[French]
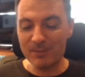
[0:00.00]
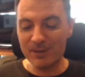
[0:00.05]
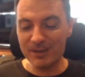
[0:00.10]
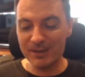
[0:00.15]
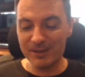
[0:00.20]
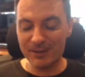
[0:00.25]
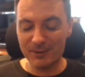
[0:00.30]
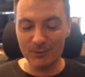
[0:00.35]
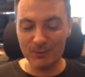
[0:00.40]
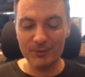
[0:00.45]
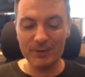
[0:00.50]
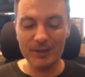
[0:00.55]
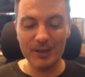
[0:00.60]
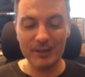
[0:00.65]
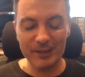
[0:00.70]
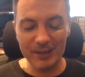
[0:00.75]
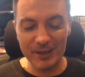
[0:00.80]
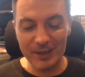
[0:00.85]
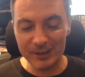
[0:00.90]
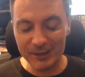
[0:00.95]
planète sont réunis
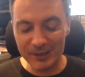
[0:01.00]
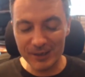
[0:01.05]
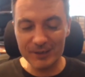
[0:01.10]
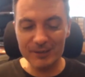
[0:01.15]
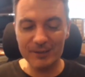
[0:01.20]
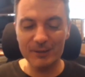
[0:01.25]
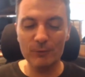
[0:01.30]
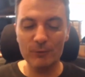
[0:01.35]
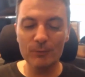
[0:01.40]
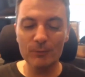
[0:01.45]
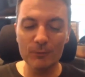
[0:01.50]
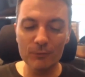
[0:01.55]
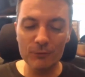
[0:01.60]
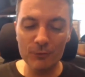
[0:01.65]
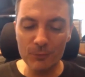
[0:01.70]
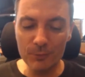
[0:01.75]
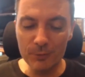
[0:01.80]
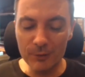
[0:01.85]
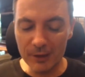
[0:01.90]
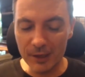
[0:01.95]
à Caracas et tout le monde
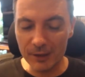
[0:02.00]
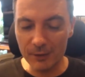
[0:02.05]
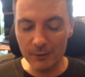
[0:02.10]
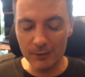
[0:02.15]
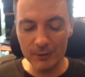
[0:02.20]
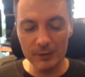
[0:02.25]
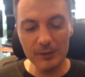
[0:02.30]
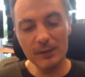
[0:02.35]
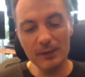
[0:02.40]
se bute la gueule,